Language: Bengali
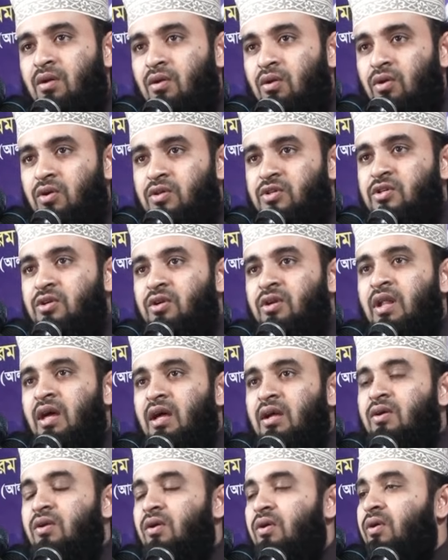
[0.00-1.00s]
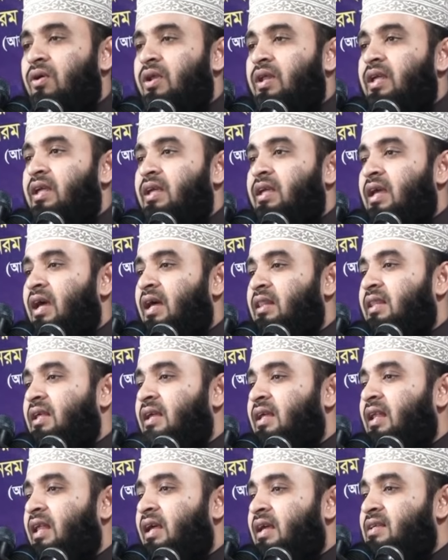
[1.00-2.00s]
ঘোষণা করিয়া
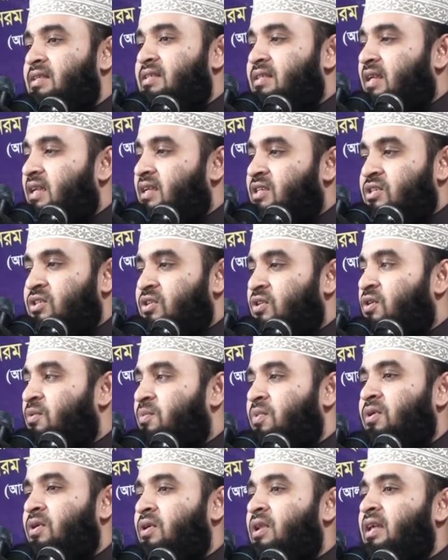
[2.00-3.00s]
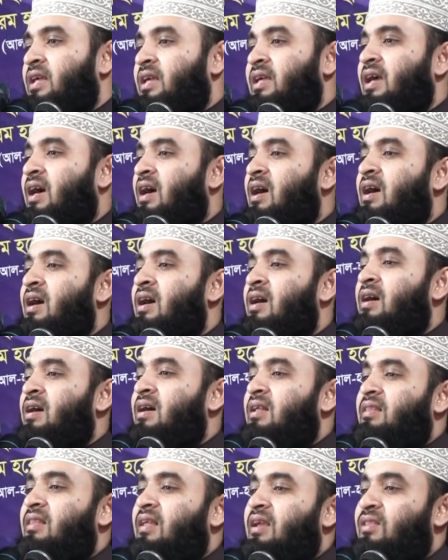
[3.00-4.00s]
দিলে শ্রেষ্ঠ বলিয়া
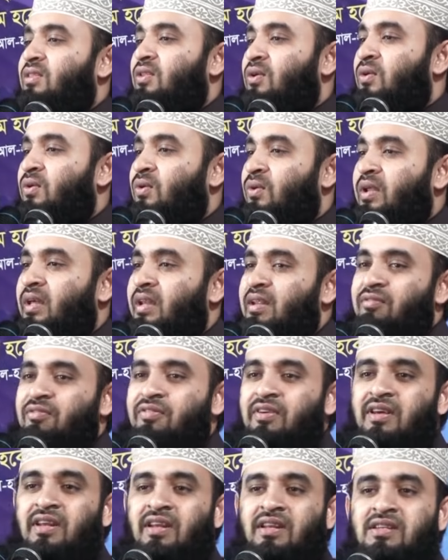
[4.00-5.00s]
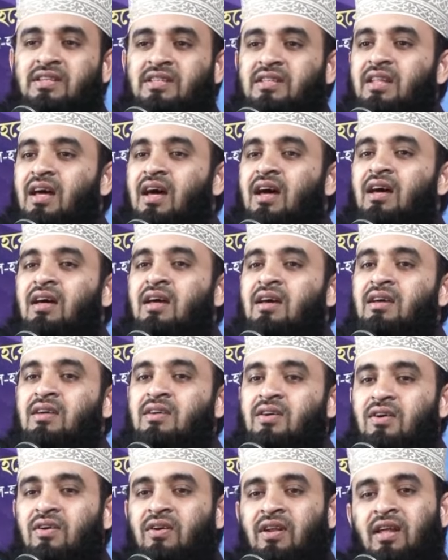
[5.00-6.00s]
তাই তো নূরের ফেরেশতা
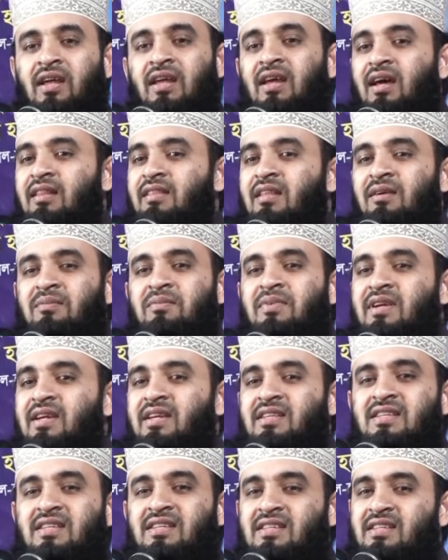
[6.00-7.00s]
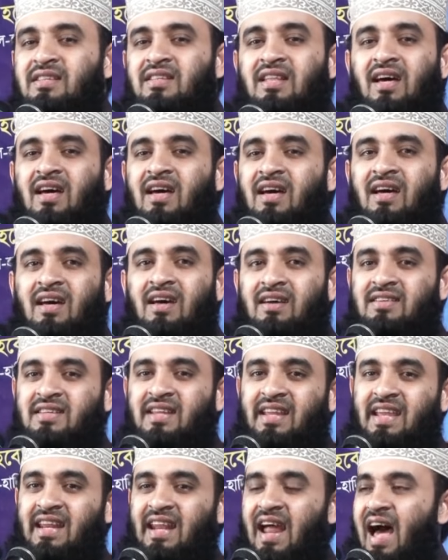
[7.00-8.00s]
করে আদামকে সেজদা
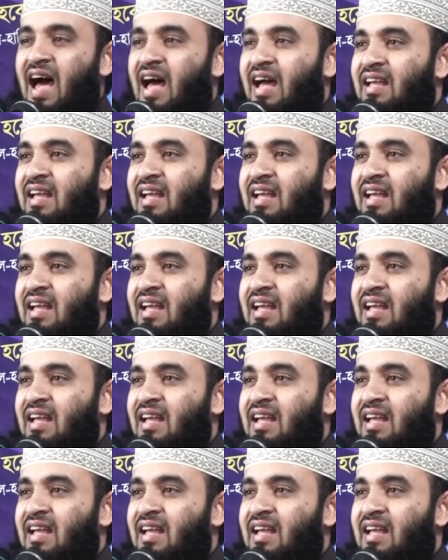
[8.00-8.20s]
ঠিক কিনা